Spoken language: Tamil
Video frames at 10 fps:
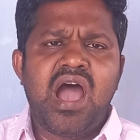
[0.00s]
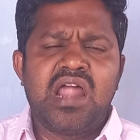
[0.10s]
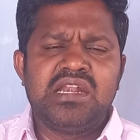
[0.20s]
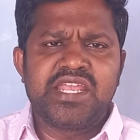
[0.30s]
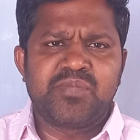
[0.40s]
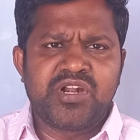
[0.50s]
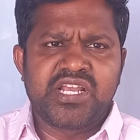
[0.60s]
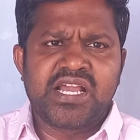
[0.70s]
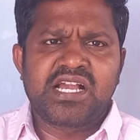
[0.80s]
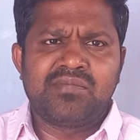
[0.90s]
அன்லைக்
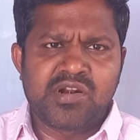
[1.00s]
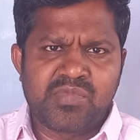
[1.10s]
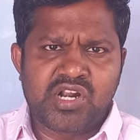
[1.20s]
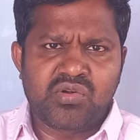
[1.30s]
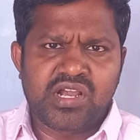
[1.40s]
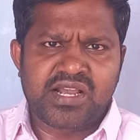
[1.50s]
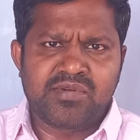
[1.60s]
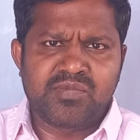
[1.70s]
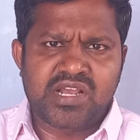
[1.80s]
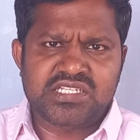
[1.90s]
பண்ணுங்கள் கமெண்ட் பண்ணுறவங்க
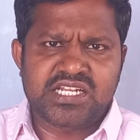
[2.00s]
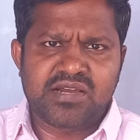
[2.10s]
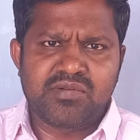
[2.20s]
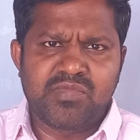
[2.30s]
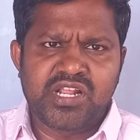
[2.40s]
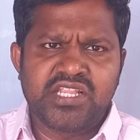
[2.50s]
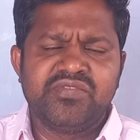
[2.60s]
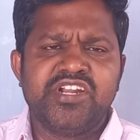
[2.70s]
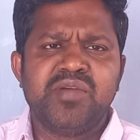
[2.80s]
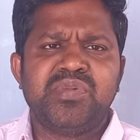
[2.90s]
கமெண்ட் பாக்ஸில் கமெண்ட் பண்ணுங்கள்
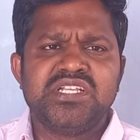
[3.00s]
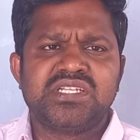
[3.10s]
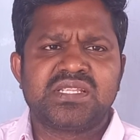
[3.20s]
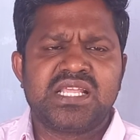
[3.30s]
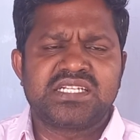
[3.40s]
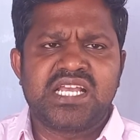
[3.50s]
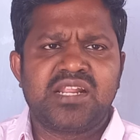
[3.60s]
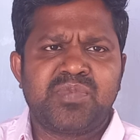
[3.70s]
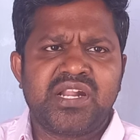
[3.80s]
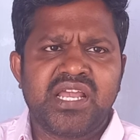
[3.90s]
இந்த வீடியோ பிடிச்சிருந்தால்
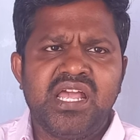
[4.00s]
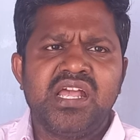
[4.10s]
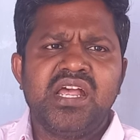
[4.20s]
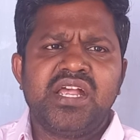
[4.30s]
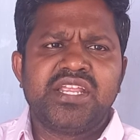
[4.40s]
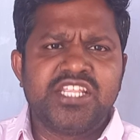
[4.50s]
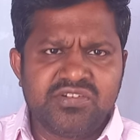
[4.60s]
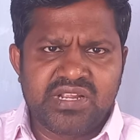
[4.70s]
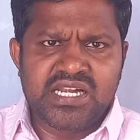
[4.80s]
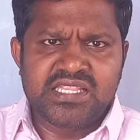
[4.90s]
ஷேர் பண்ணுங்கள்
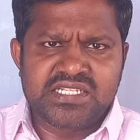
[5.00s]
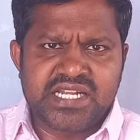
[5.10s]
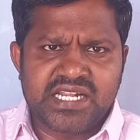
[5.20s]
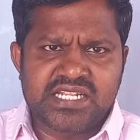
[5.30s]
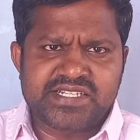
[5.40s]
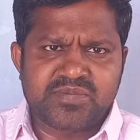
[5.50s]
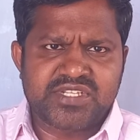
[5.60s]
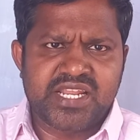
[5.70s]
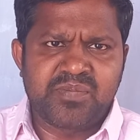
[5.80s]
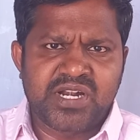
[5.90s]
இதுவரையில் இந்த சேனலை
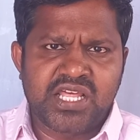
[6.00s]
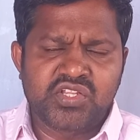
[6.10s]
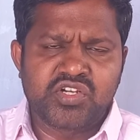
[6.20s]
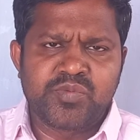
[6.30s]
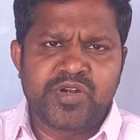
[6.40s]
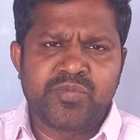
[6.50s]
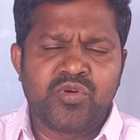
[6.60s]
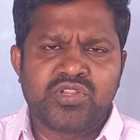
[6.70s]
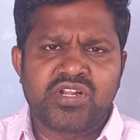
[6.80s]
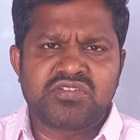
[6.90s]
சப்ஸ்கிரைப் பண்ணாதவங்க மட்டுமே
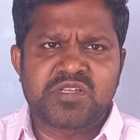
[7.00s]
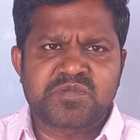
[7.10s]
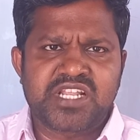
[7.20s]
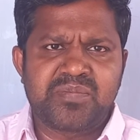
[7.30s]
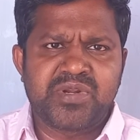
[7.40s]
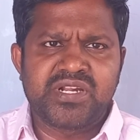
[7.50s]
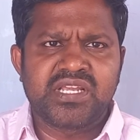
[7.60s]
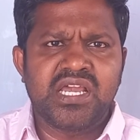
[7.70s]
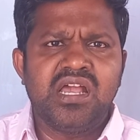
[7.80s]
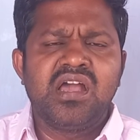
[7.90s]
ஒரு தடவை சப்ஸ்கிரைப்
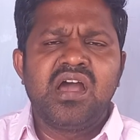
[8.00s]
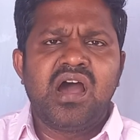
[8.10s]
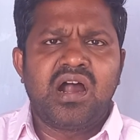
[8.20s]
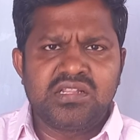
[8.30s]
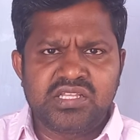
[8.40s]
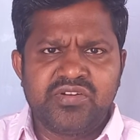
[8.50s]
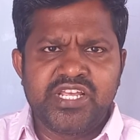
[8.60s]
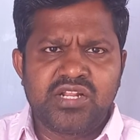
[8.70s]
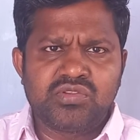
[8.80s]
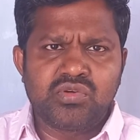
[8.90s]
பண்ணிவிடுங்க அடுத்த
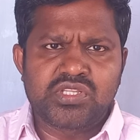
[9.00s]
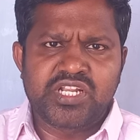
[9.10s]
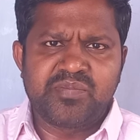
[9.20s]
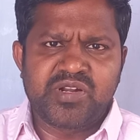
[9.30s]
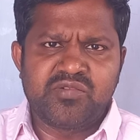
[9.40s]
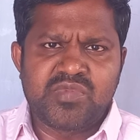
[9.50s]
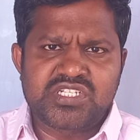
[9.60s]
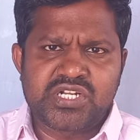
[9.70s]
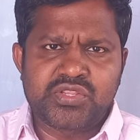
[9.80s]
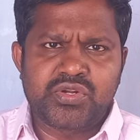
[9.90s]
வீடியோவில் வந்து ஒரு திரைப்பட
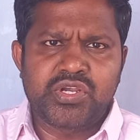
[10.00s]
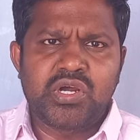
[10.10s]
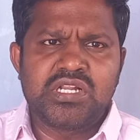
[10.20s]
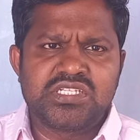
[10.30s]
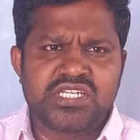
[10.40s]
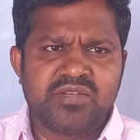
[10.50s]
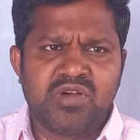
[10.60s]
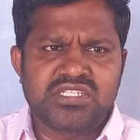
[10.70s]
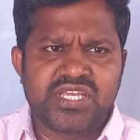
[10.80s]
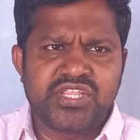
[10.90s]
விமர்சனத்தோடையோ அல்லது
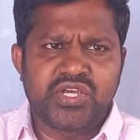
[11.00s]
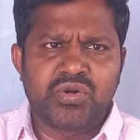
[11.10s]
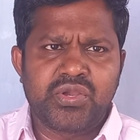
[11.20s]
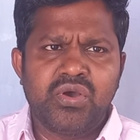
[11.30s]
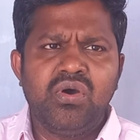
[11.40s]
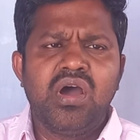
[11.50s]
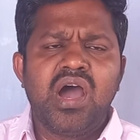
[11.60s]
சினிமா செய்திகளோடையோ